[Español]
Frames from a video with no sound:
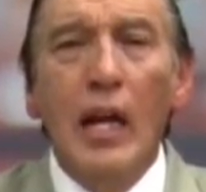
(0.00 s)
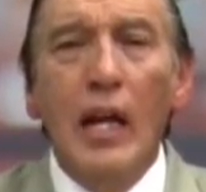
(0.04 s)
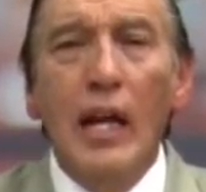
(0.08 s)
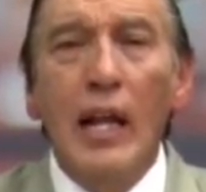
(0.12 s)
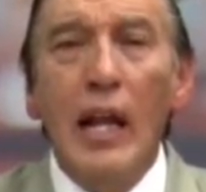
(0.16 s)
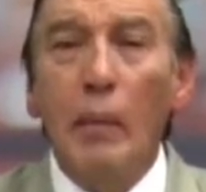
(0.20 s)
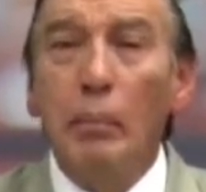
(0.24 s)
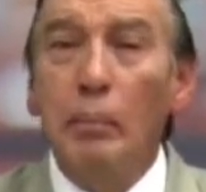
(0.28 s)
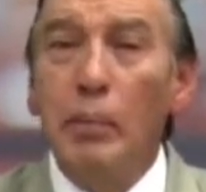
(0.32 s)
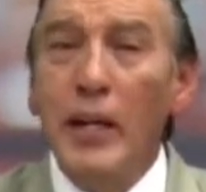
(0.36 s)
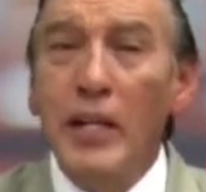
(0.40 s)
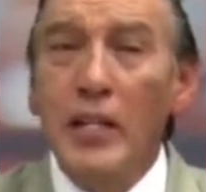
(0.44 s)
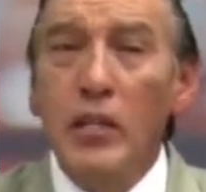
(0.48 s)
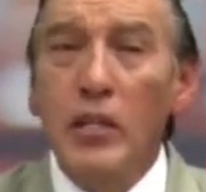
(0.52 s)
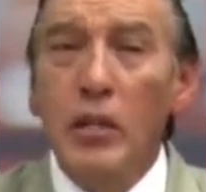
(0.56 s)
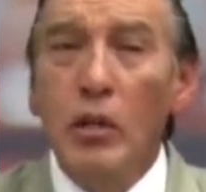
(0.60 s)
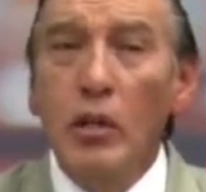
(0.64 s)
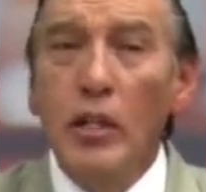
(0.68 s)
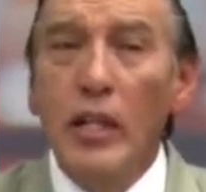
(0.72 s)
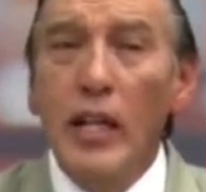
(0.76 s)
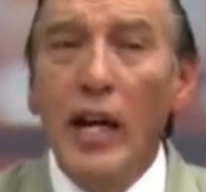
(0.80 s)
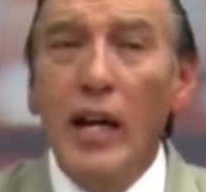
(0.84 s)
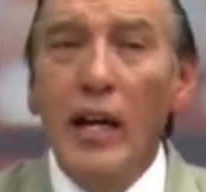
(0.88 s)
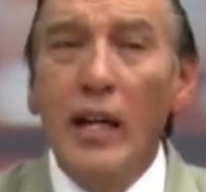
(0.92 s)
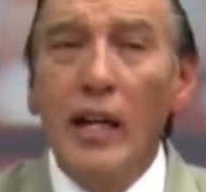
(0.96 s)
La
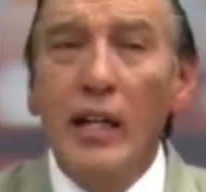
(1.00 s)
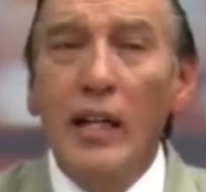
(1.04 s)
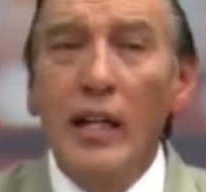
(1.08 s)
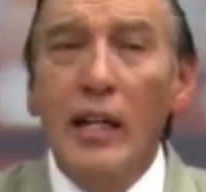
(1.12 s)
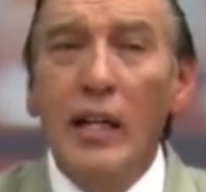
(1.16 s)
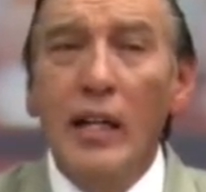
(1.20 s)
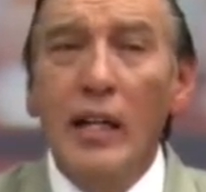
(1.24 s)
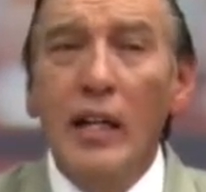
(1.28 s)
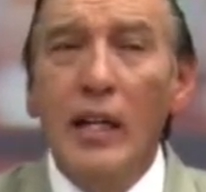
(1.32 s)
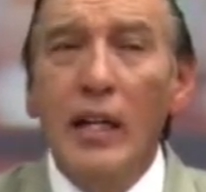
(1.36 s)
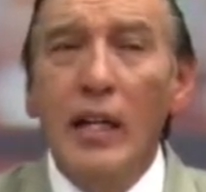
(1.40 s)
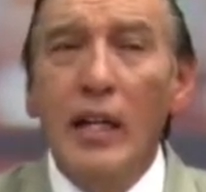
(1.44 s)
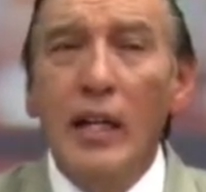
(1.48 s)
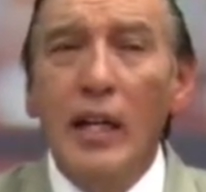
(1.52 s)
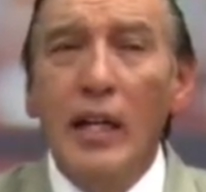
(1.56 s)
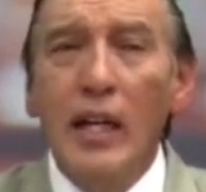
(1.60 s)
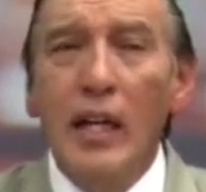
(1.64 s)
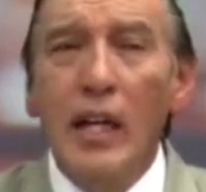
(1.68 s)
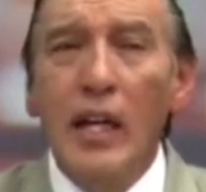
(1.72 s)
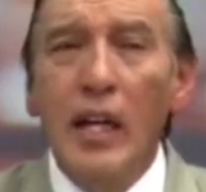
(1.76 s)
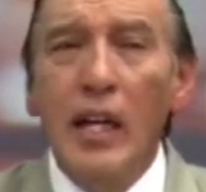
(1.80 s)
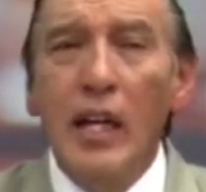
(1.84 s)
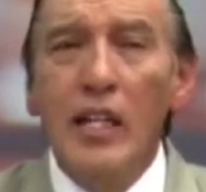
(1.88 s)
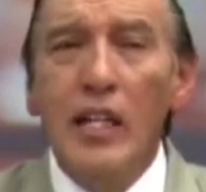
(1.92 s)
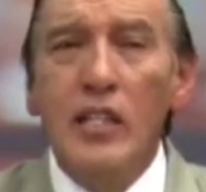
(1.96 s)
persona
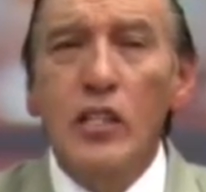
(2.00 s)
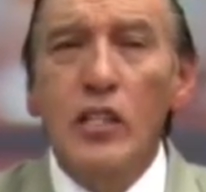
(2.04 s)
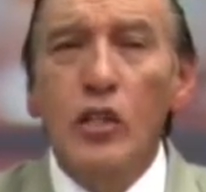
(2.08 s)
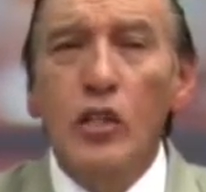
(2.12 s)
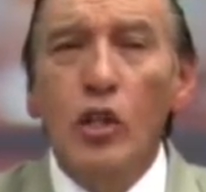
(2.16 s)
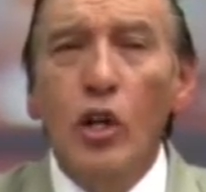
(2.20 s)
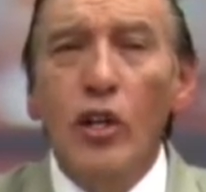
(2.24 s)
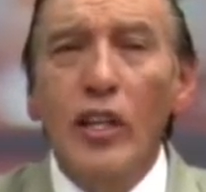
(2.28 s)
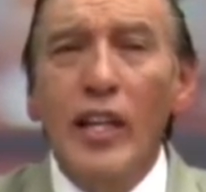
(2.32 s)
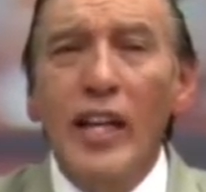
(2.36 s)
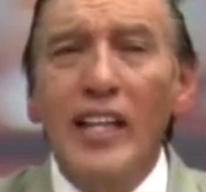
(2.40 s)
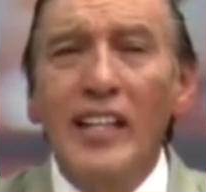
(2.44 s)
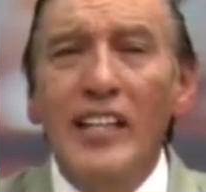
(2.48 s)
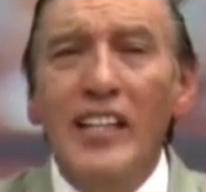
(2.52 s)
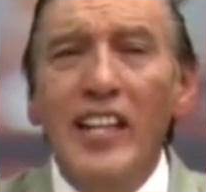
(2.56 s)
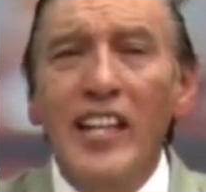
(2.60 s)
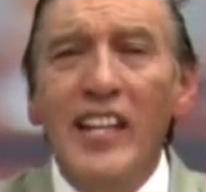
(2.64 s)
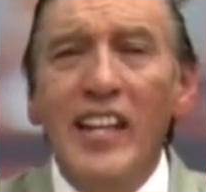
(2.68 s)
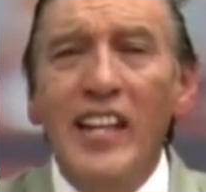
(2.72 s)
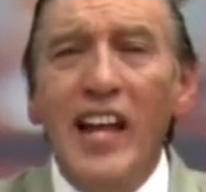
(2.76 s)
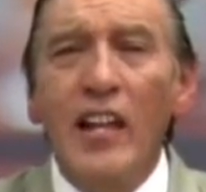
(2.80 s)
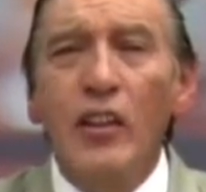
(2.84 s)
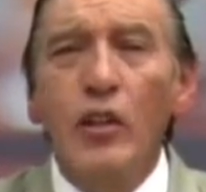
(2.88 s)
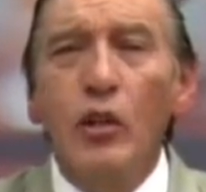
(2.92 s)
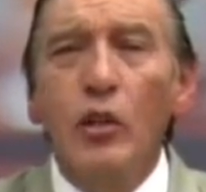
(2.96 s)
es toda
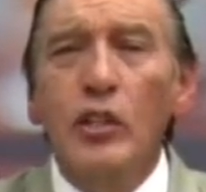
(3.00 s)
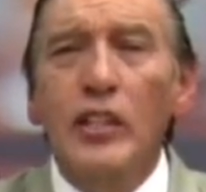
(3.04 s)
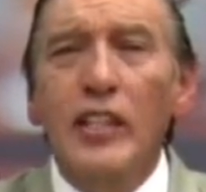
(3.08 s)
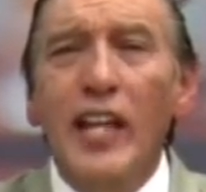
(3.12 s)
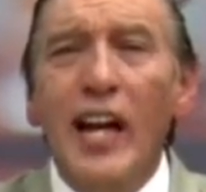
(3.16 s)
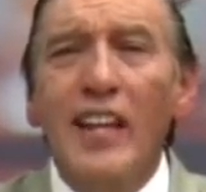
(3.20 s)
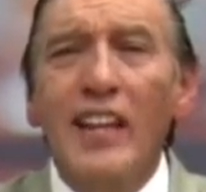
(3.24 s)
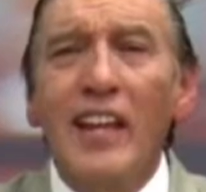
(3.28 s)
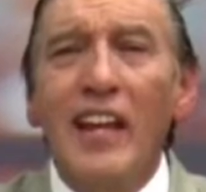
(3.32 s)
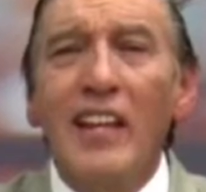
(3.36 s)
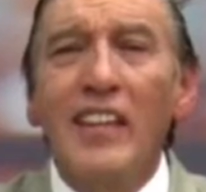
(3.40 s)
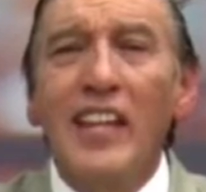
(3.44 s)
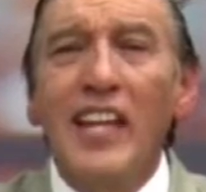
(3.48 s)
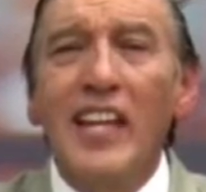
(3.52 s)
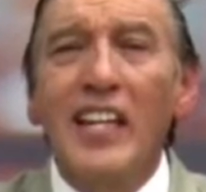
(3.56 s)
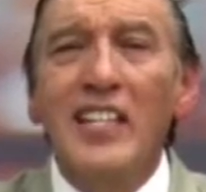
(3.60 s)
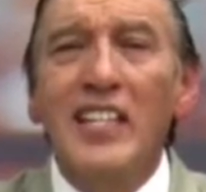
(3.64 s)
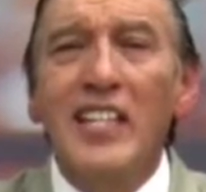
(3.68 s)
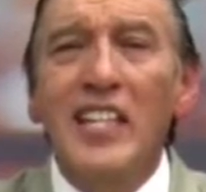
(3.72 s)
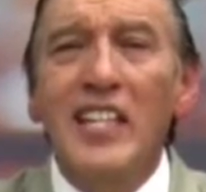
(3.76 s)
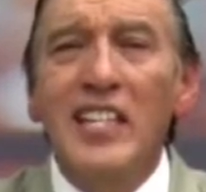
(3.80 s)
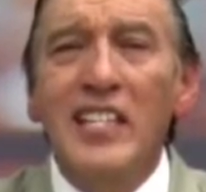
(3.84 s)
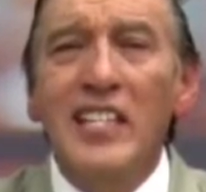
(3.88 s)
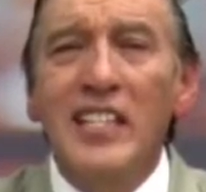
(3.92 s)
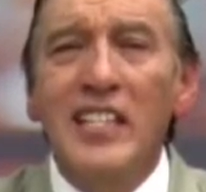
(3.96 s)
entidad dotada de
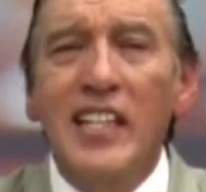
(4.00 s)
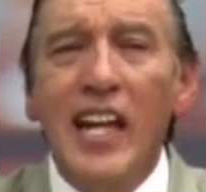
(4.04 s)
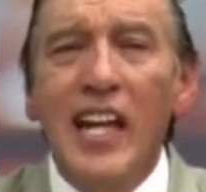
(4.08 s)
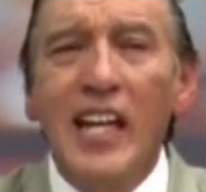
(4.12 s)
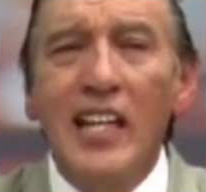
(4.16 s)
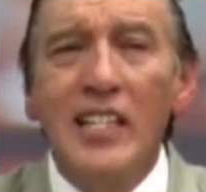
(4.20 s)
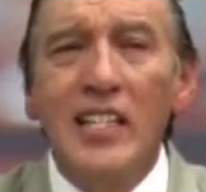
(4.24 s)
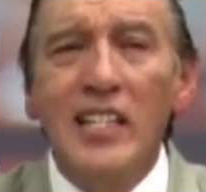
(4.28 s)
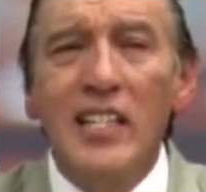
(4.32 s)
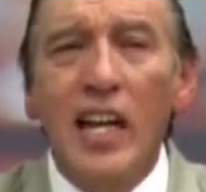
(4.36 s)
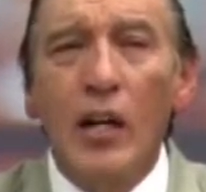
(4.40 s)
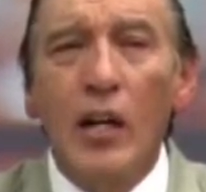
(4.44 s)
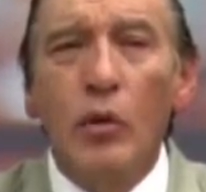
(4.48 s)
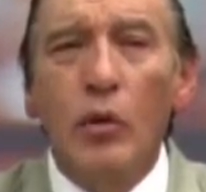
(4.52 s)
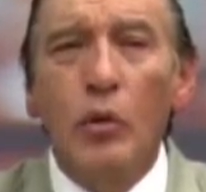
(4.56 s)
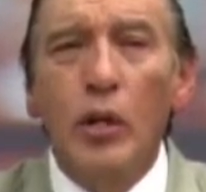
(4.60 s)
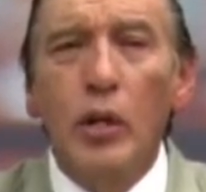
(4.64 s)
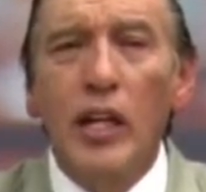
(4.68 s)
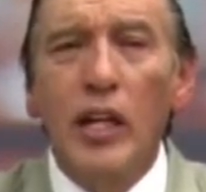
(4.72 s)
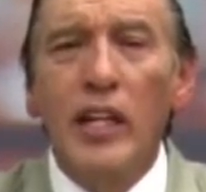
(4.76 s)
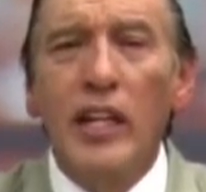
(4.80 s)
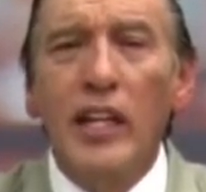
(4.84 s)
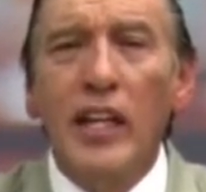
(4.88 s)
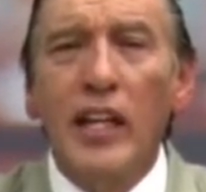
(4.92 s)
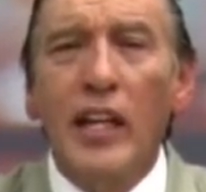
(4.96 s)
existencia
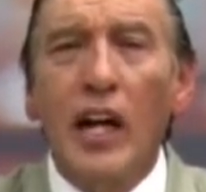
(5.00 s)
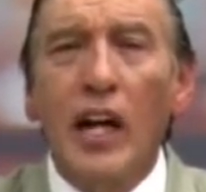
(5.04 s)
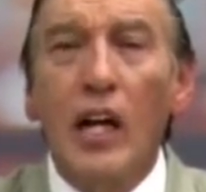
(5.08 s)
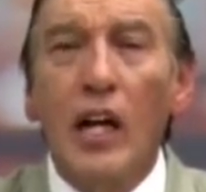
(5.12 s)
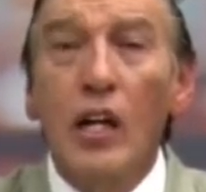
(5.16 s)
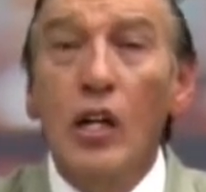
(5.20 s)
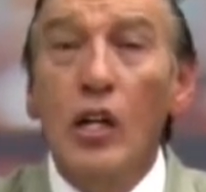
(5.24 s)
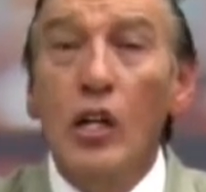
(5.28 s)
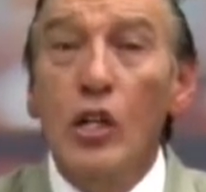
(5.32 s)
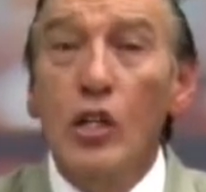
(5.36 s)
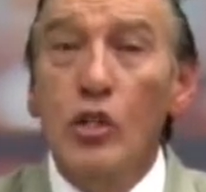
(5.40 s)
jurídica,